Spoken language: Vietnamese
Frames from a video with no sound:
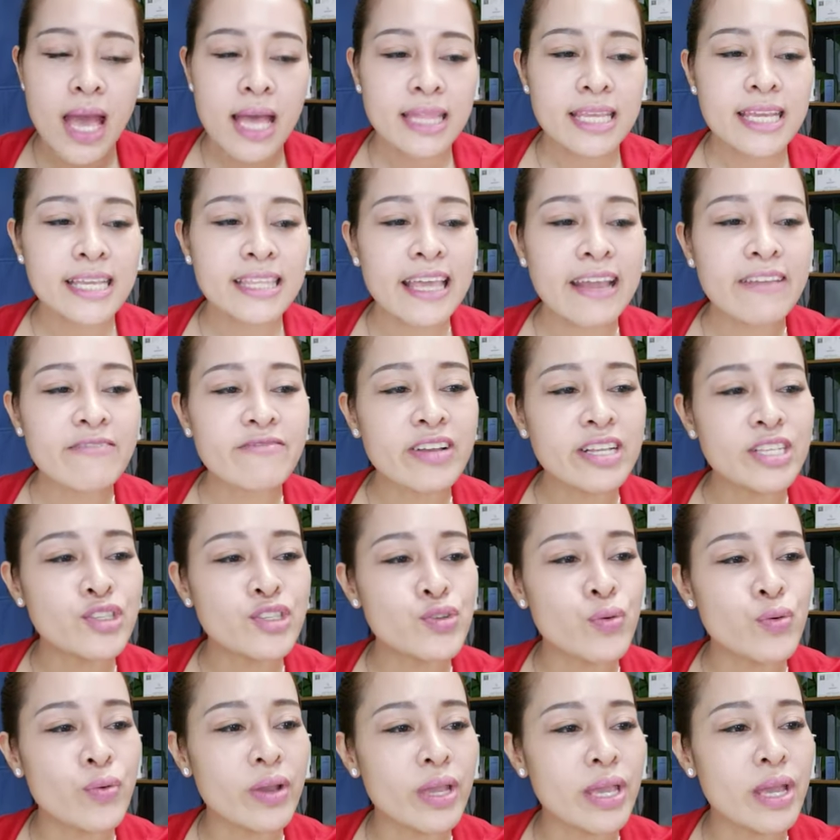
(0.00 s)
thì thành phần
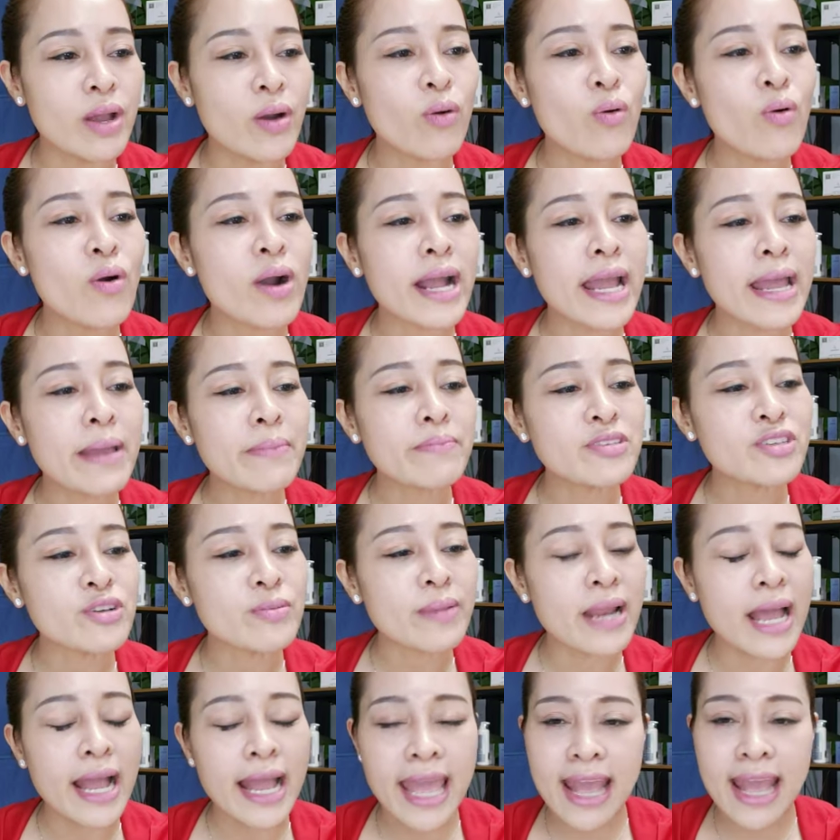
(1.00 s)
chủ yếu của kem
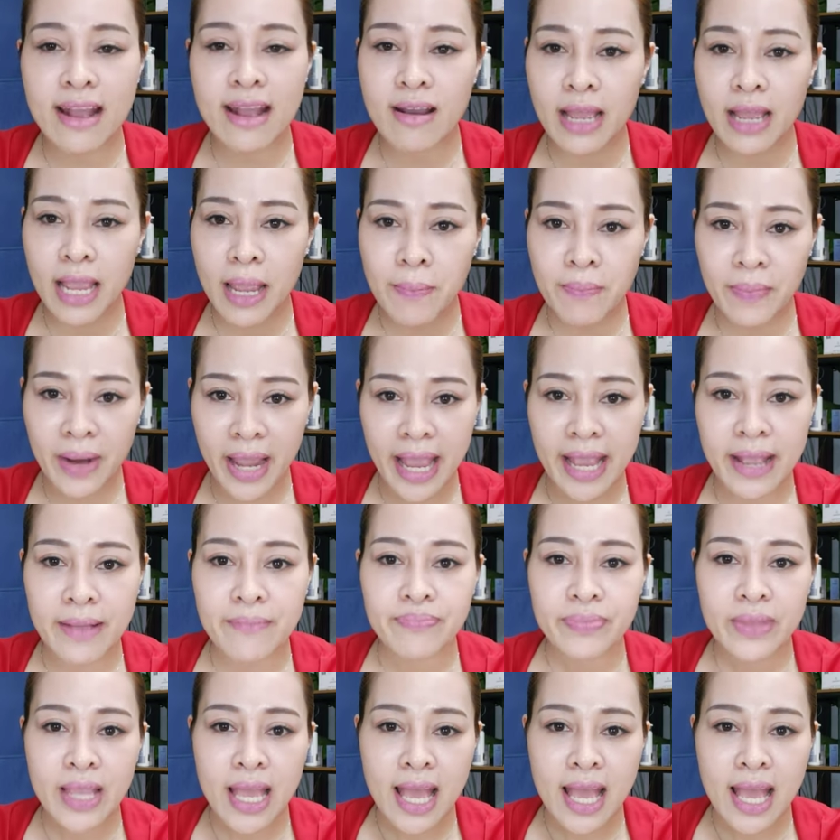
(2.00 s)
chống nắng EGF này